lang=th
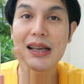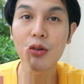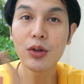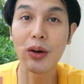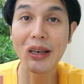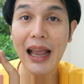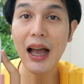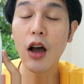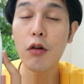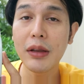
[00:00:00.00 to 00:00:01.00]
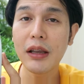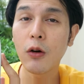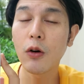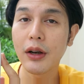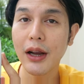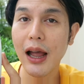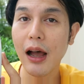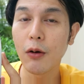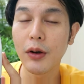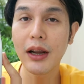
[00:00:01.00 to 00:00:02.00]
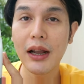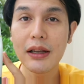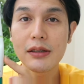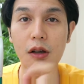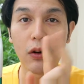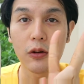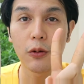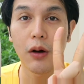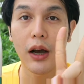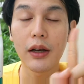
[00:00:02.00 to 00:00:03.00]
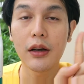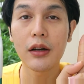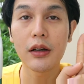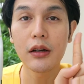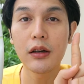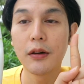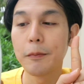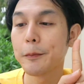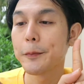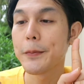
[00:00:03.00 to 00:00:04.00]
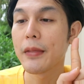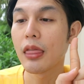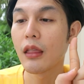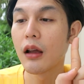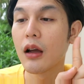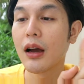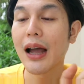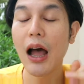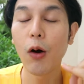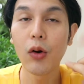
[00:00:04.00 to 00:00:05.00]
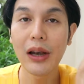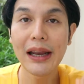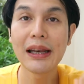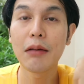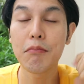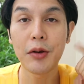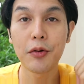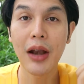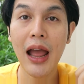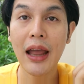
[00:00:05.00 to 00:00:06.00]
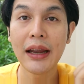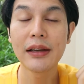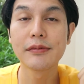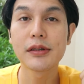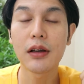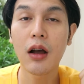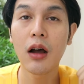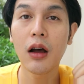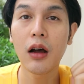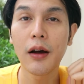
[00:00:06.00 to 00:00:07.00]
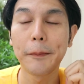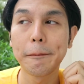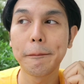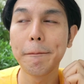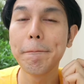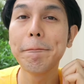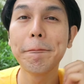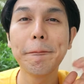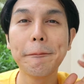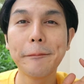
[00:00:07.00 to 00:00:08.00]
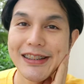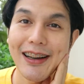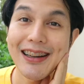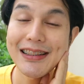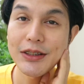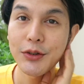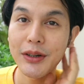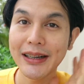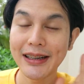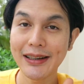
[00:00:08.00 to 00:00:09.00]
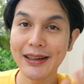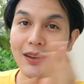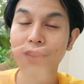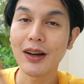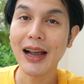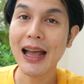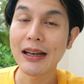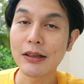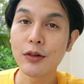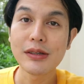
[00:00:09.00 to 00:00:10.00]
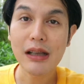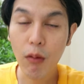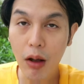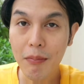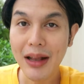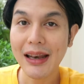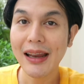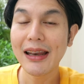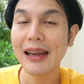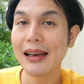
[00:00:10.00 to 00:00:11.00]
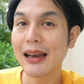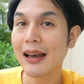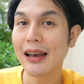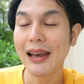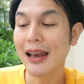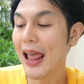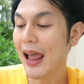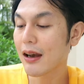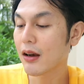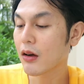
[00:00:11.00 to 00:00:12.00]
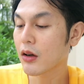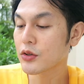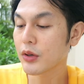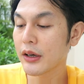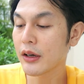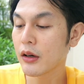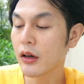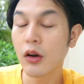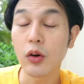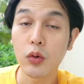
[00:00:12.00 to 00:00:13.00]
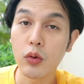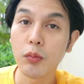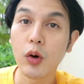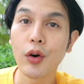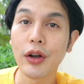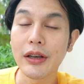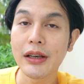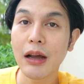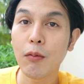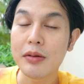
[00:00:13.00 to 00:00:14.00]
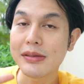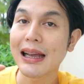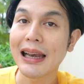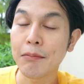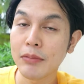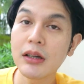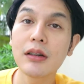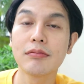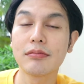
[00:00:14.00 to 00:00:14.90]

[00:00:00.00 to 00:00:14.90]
เจ้าตัวเนี้ยเขามีโคนขาวด้วยกันอีกสองตัวนั่นก็คือคาโอลินกับเบนโทไนท์ก็อืมก็จะช่วยในเรื่องของการดูดซับความมันได้ดีนั่นนั่นแหละแล้วก็ช่วยในเรื่องของรูขุมขนทำความสะอาดล้ำลึก